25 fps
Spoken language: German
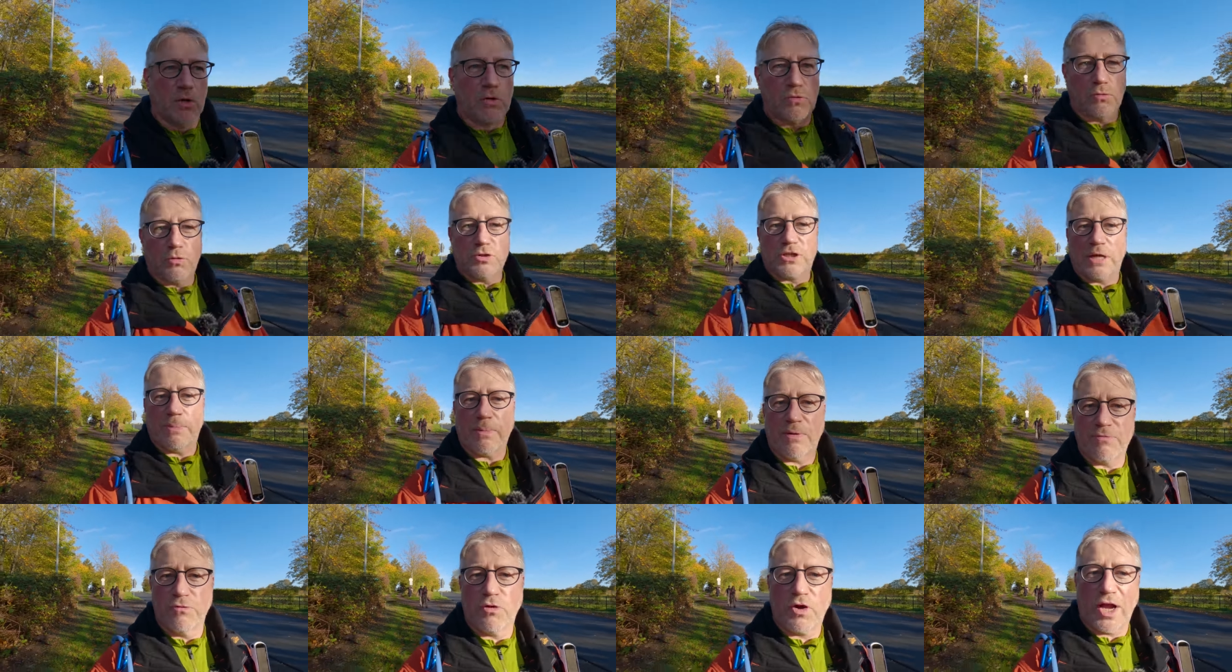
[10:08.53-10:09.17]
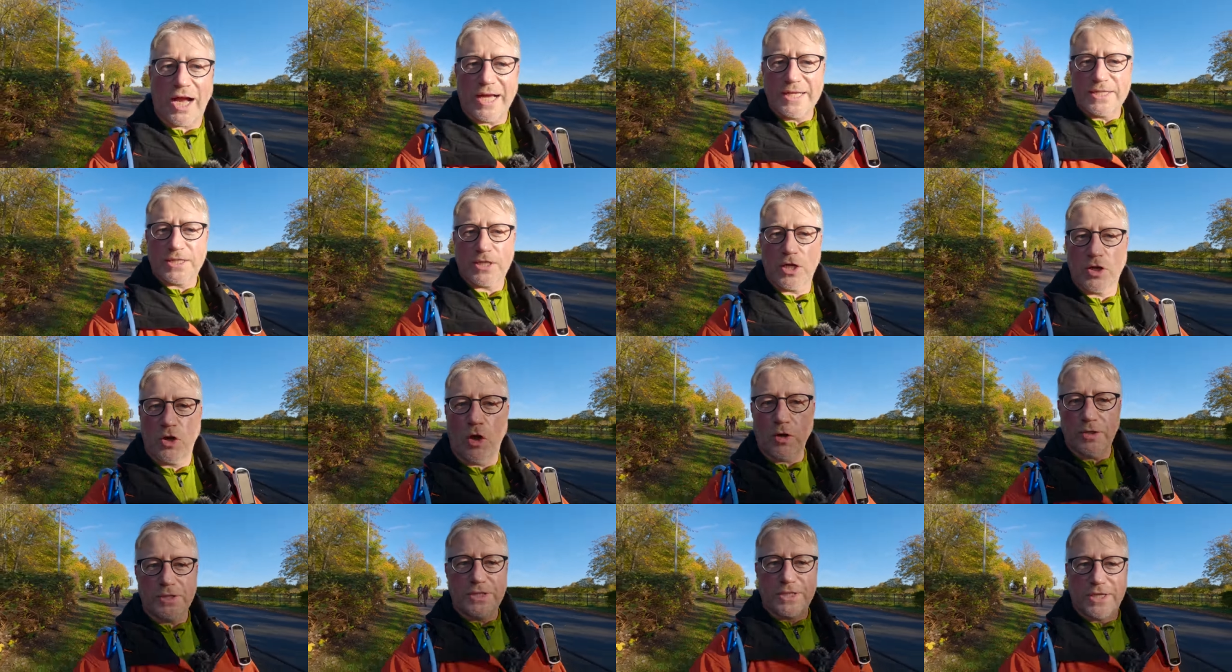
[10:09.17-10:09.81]
Und uns hat man wohl keins
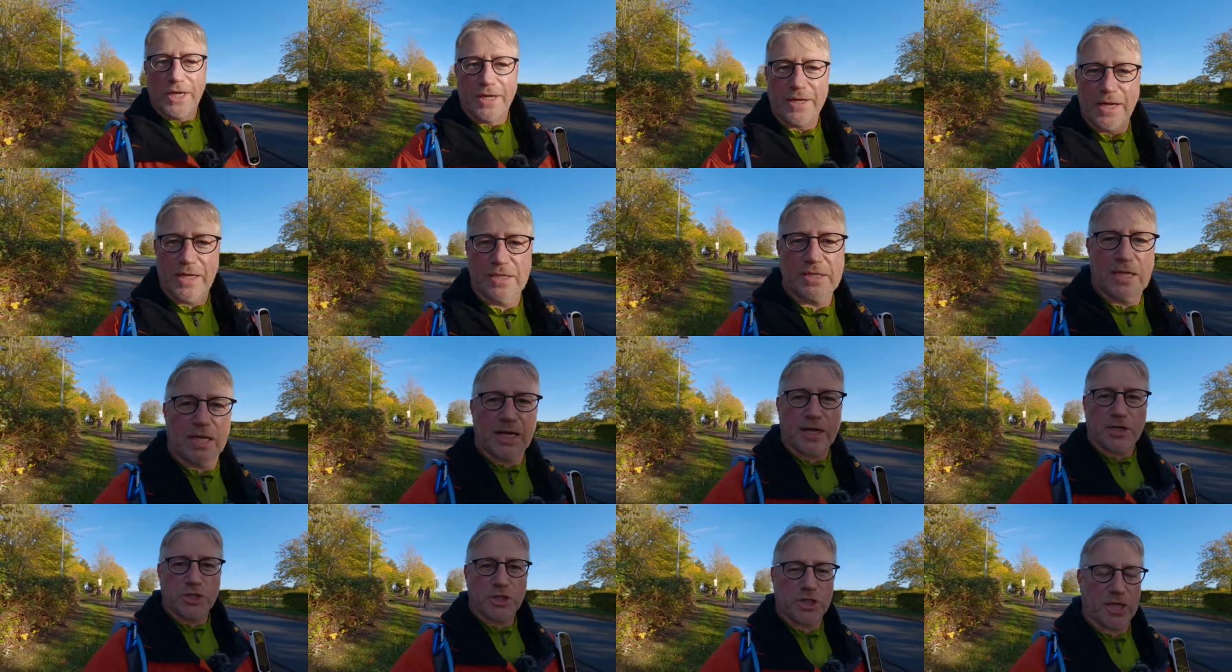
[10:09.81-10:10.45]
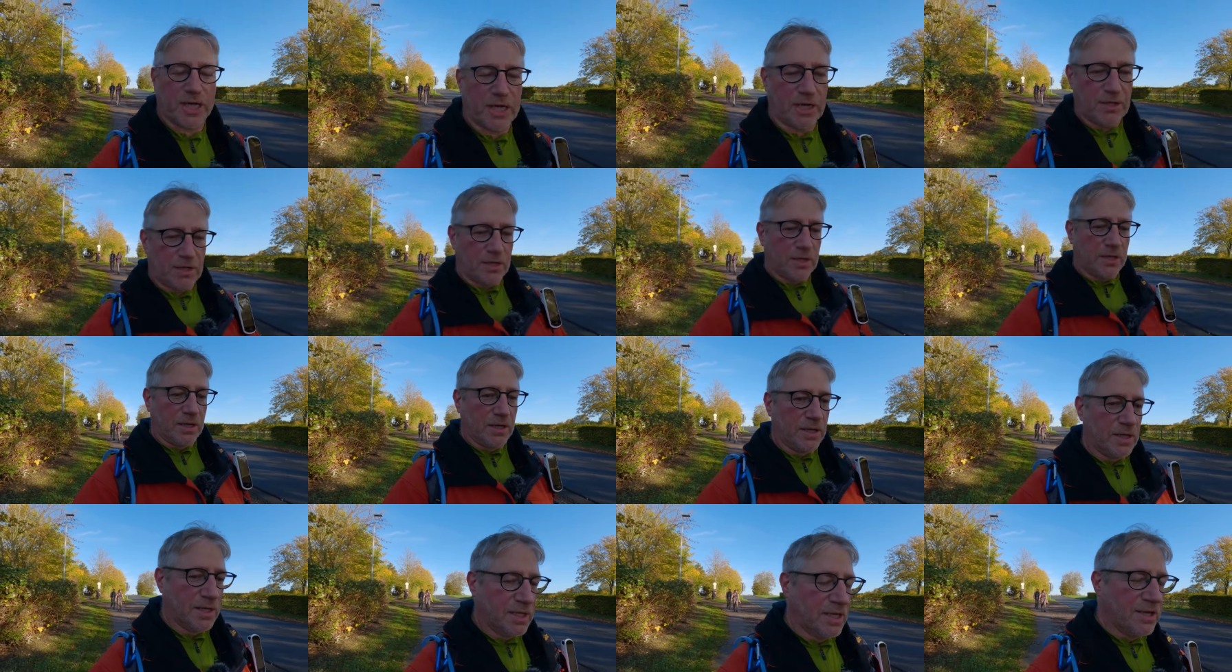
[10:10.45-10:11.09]
gegönnt hier, ne? den
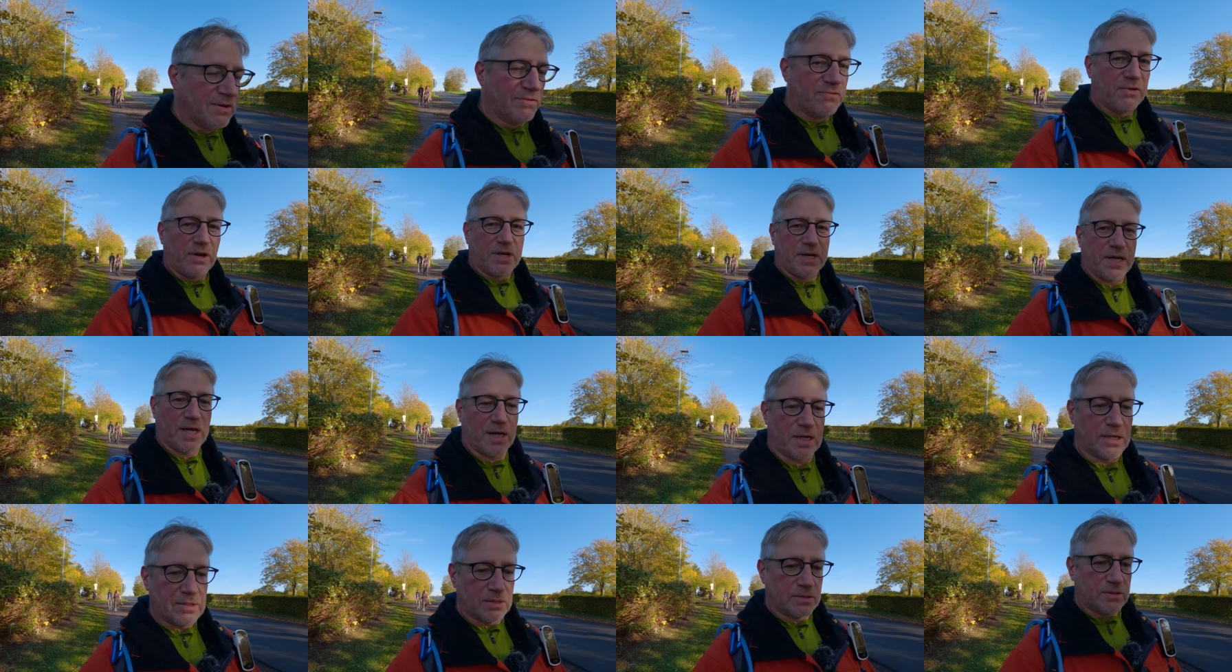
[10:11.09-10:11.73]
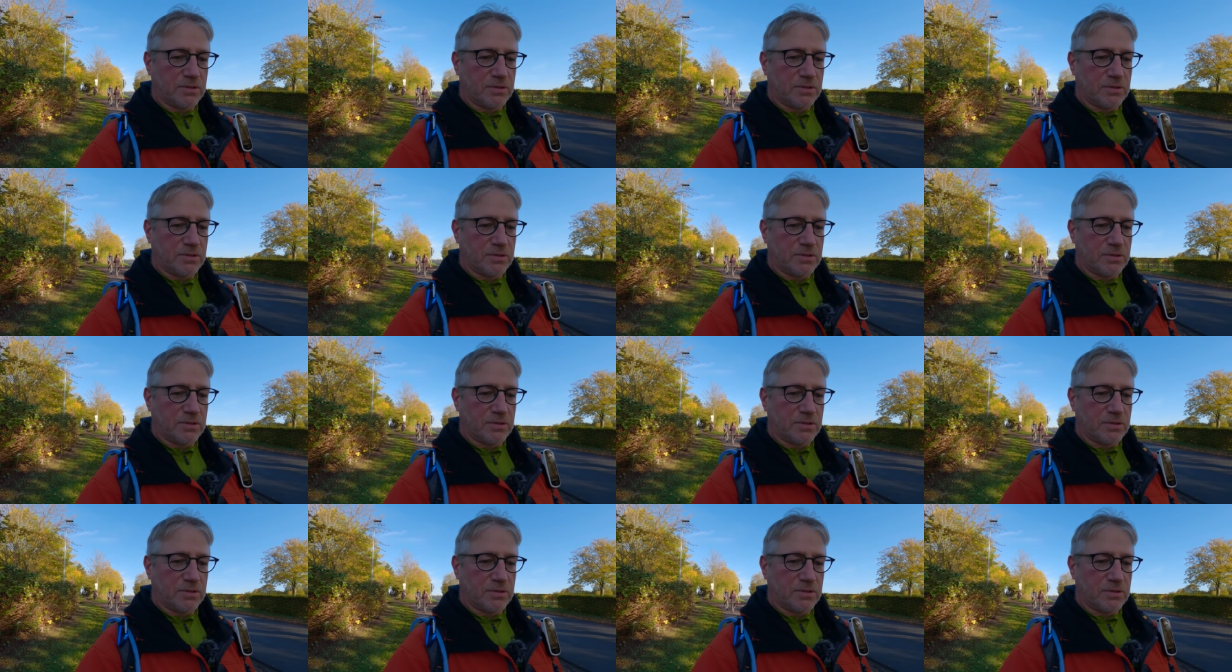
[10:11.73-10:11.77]
Langstreckenwanderern.